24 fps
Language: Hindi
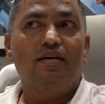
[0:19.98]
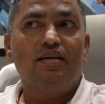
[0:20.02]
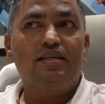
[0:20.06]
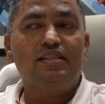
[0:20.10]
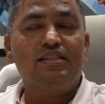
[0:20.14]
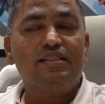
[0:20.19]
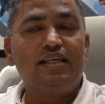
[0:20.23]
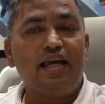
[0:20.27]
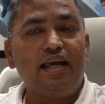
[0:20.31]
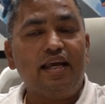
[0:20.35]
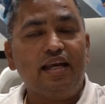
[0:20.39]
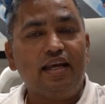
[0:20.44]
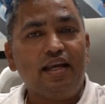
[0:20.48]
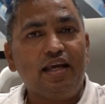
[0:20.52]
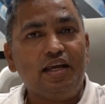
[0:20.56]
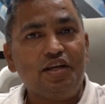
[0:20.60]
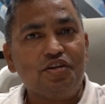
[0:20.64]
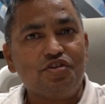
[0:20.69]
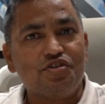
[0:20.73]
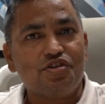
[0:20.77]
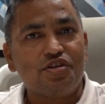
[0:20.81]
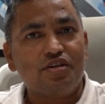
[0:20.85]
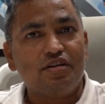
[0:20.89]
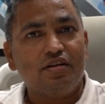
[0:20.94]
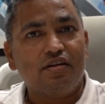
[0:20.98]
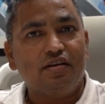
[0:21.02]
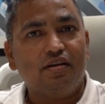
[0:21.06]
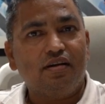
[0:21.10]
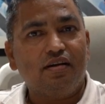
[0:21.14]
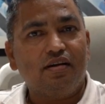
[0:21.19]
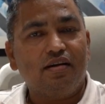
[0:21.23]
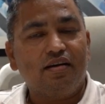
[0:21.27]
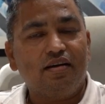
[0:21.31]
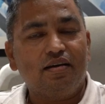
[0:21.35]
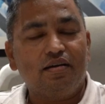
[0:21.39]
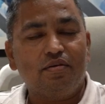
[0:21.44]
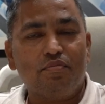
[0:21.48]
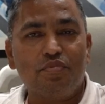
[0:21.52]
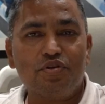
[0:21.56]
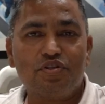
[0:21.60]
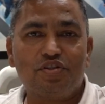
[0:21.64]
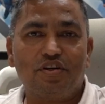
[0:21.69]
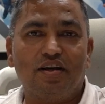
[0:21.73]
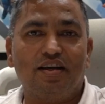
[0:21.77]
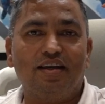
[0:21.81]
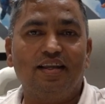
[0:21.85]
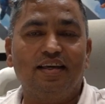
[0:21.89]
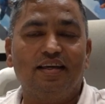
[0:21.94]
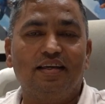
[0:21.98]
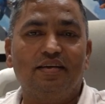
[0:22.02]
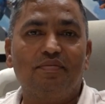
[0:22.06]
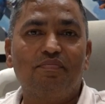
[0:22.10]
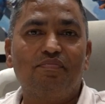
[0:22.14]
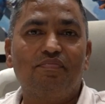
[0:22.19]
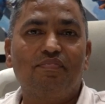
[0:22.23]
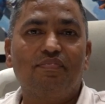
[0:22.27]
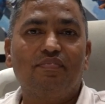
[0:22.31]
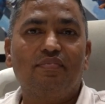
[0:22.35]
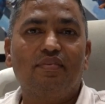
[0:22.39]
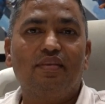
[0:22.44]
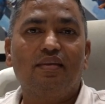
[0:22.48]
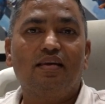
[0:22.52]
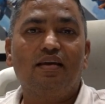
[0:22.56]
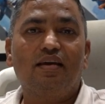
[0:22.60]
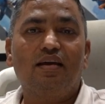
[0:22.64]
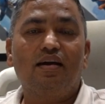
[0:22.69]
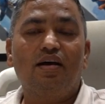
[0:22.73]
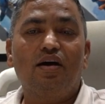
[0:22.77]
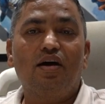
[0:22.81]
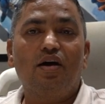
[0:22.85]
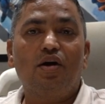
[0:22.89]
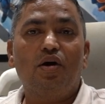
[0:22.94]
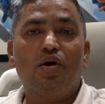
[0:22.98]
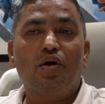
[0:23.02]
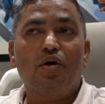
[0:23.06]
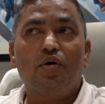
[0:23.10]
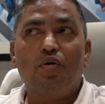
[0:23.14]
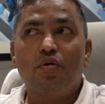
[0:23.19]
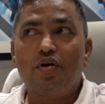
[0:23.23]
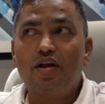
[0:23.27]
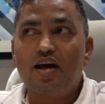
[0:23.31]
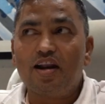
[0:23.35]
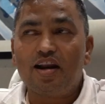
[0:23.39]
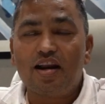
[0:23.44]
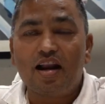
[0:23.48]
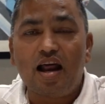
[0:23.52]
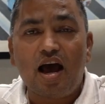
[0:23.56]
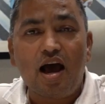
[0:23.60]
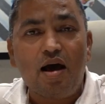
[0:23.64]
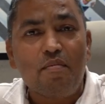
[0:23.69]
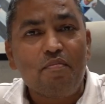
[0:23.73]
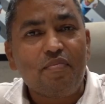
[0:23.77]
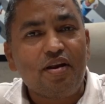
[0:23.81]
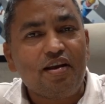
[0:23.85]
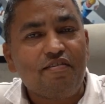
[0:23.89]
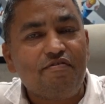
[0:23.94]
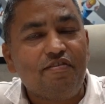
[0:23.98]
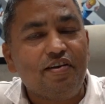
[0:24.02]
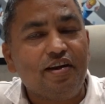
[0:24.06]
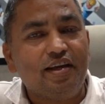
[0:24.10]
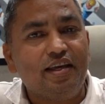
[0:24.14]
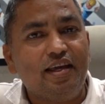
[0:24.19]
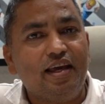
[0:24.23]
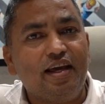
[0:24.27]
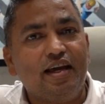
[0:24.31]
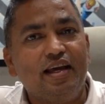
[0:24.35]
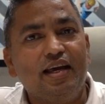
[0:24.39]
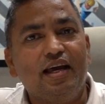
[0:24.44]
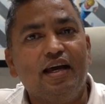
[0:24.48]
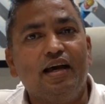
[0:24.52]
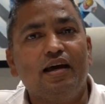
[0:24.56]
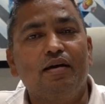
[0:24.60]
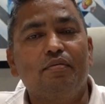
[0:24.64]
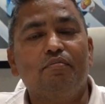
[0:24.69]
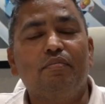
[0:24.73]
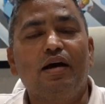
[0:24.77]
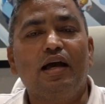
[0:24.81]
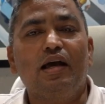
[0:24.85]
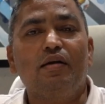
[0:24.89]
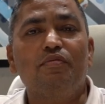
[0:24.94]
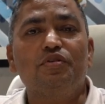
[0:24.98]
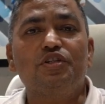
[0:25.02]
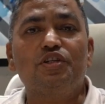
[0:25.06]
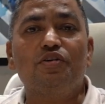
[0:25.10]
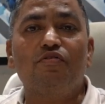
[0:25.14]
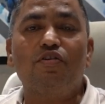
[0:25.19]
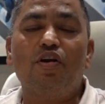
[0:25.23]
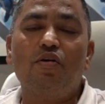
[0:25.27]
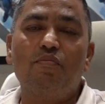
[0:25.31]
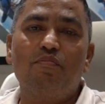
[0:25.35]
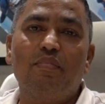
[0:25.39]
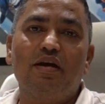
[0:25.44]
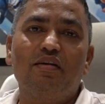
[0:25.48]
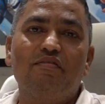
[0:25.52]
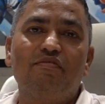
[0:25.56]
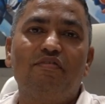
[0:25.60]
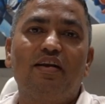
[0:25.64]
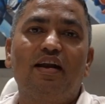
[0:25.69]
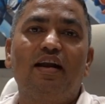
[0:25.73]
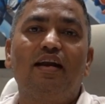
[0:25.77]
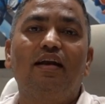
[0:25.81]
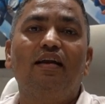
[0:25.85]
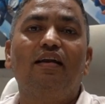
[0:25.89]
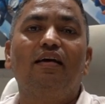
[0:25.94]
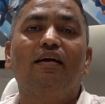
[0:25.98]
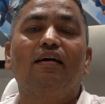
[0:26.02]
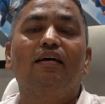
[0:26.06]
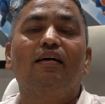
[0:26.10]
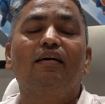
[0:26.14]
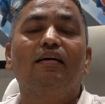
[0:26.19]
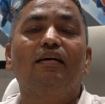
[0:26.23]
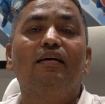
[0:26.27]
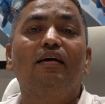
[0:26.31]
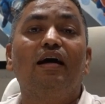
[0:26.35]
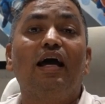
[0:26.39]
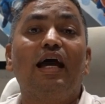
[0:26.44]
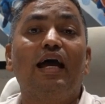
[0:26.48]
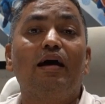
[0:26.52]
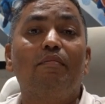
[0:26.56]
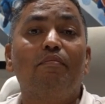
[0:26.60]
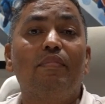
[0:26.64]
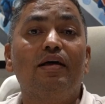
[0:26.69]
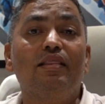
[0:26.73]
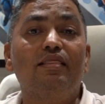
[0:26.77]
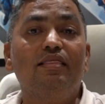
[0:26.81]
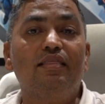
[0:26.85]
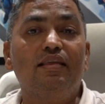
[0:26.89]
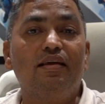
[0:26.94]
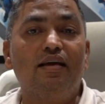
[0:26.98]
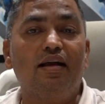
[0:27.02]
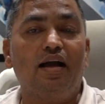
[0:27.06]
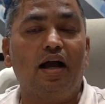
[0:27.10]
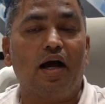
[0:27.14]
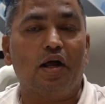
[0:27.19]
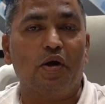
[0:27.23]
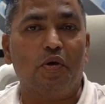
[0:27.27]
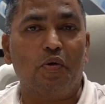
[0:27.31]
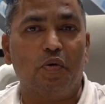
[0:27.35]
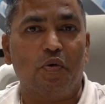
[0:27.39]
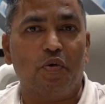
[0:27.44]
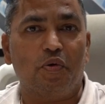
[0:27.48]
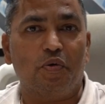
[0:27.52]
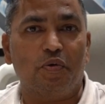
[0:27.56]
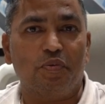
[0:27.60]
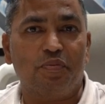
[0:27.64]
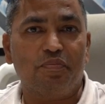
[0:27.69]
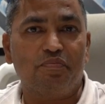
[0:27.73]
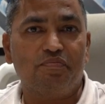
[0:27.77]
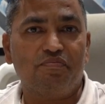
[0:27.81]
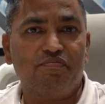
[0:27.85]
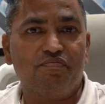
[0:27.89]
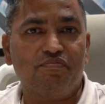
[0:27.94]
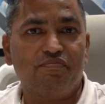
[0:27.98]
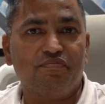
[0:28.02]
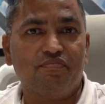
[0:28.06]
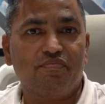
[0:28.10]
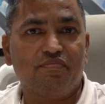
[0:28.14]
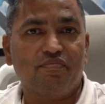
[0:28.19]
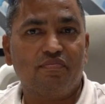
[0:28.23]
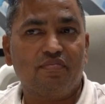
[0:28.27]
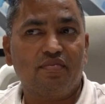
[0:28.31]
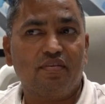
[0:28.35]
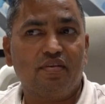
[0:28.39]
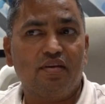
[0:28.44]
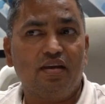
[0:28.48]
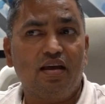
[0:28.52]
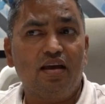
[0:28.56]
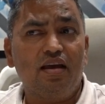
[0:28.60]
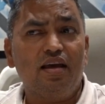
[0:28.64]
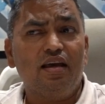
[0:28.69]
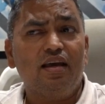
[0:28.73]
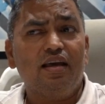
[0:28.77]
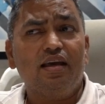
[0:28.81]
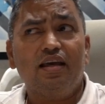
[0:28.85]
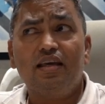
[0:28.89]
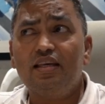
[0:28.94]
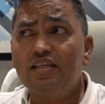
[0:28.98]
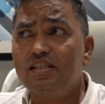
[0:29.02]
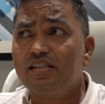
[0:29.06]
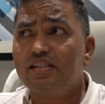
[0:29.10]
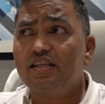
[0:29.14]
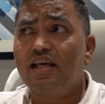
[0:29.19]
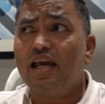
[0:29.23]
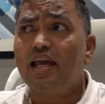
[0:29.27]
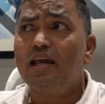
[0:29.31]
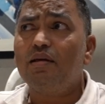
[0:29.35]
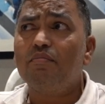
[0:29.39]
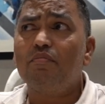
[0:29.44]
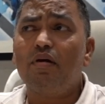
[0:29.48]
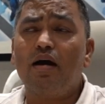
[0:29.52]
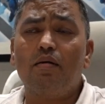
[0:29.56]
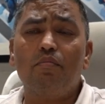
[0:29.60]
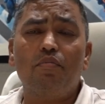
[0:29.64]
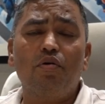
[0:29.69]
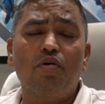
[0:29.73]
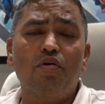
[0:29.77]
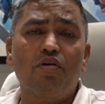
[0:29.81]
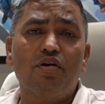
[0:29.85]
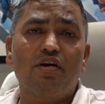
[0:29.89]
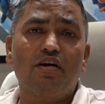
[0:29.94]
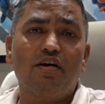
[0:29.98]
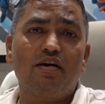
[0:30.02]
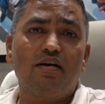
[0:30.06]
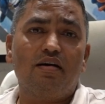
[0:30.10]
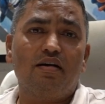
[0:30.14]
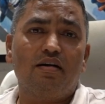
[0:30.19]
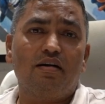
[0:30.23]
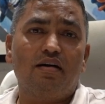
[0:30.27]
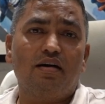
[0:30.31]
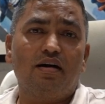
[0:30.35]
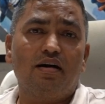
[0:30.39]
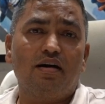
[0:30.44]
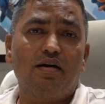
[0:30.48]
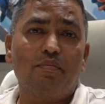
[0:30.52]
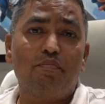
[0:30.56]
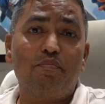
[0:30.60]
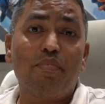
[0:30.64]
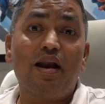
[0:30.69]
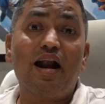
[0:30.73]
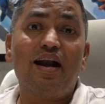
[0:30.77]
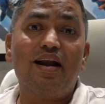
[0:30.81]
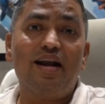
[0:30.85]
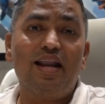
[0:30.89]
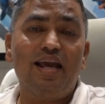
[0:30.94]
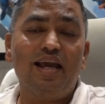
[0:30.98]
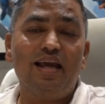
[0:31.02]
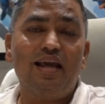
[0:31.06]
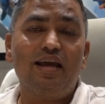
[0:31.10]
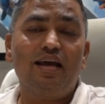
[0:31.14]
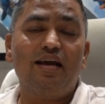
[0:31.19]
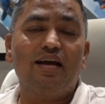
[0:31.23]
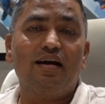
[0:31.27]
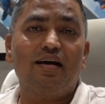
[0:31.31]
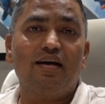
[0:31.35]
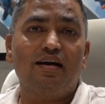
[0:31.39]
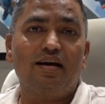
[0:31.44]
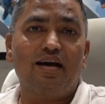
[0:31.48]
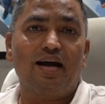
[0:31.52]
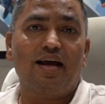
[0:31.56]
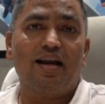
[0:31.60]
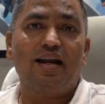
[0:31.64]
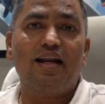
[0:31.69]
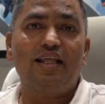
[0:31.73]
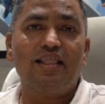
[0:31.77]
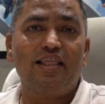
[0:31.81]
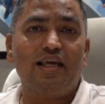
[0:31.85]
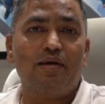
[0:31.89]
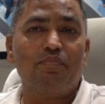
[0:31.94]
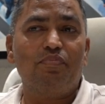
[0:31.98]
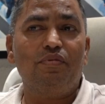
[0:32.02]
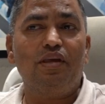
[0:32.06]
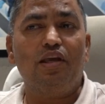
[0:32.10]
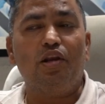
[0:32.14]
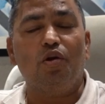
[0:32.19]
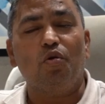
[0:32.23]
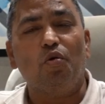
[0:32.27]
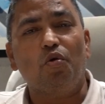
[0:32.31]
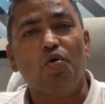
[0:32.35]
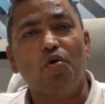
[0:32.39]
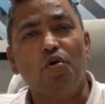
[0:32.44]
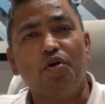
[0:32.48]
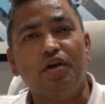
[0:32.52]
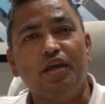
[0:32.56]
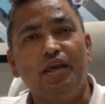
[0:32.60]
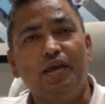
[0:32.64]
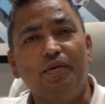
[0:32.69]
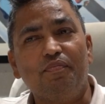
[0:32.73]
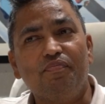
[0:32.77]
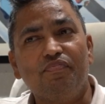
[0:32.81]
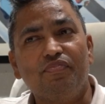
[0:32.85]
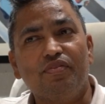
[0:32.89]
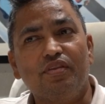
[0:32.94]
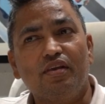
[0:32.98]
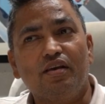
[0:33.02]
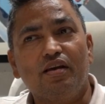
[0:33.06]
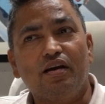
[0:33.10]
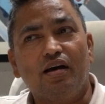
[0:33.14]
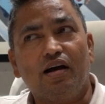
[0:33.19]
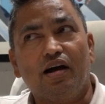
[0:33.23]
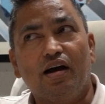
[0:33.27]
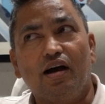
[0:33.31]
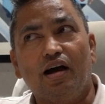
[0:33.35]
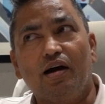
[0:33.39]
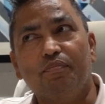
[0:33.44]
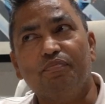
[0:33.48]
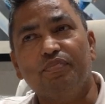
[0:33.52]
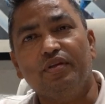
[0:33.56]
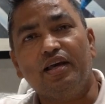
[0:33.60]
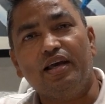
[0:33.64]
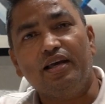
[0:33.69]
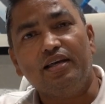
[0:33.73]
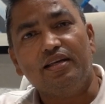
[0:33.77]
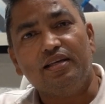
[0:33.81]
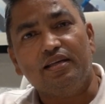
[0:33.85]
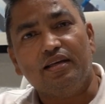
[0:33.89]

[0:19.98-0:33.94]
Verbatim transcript: साइनेज मिस्टर अली इनका राम रेफर किया गया बाय मिस्टर वन ऑफ माय फ्रेंड हेमंत कानूंगो इस टाइम हम लोग ब्रांडिंग uh, uh, कर रहे थे अपनी लोगों की अपने